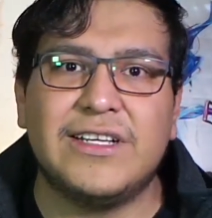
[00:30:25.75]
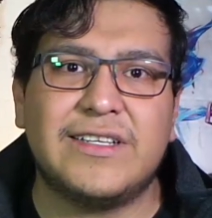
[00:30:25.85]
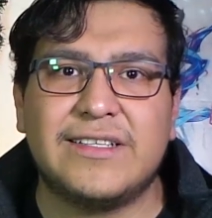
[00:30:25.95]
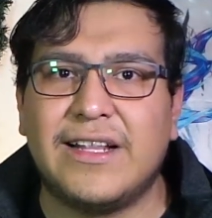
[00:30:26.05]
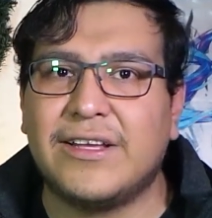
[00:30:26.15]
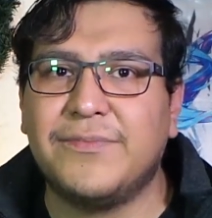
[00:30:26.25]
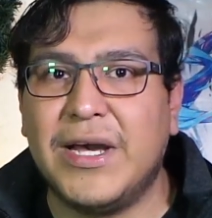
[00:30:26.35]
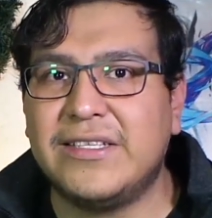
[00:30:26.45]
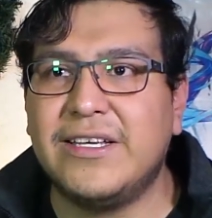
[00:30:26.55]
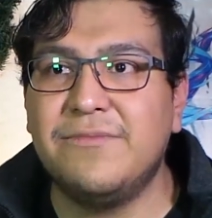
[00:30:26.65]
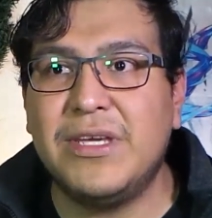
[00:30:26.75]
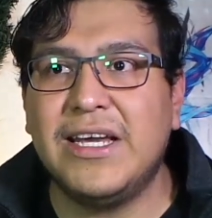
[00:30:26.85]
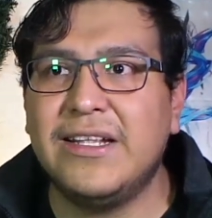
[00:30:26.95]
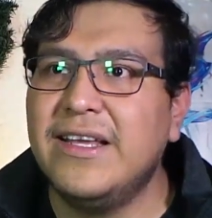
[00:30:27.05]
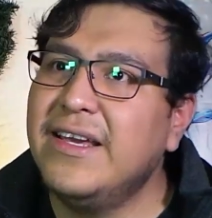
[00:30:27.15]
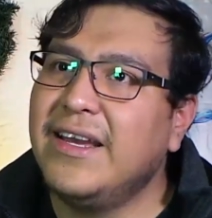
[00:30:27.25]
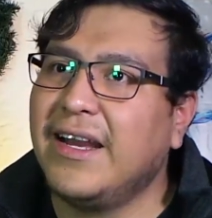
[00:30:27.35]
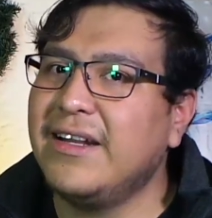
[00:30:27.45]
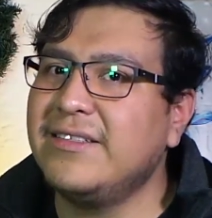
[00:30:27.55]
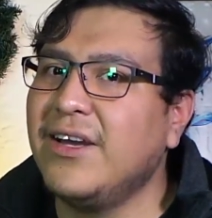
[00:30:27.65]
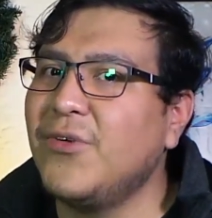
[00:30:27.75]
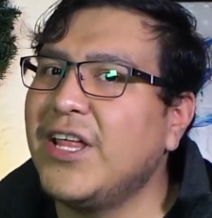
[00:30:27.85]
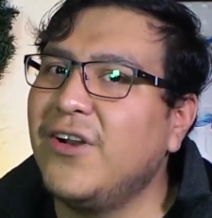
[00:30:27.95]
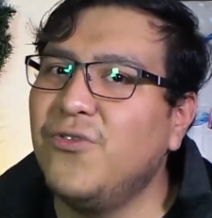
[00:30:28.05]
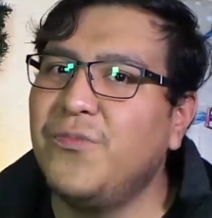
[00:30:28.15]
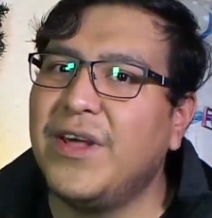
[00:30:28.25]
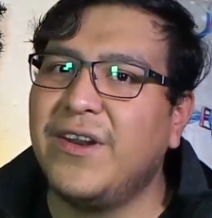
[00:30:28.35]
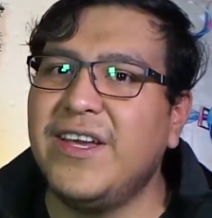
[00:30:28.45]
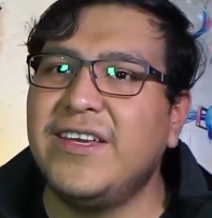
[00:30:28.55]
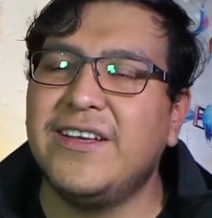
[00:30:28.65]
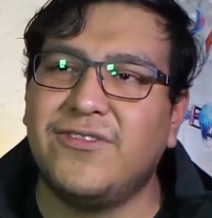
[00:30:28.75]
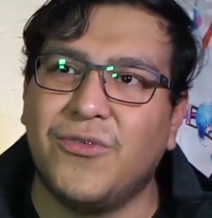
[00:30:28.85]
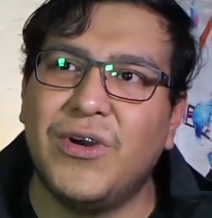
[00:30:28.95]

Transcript: es que se las pasen bien en este Guadalupe Reyes,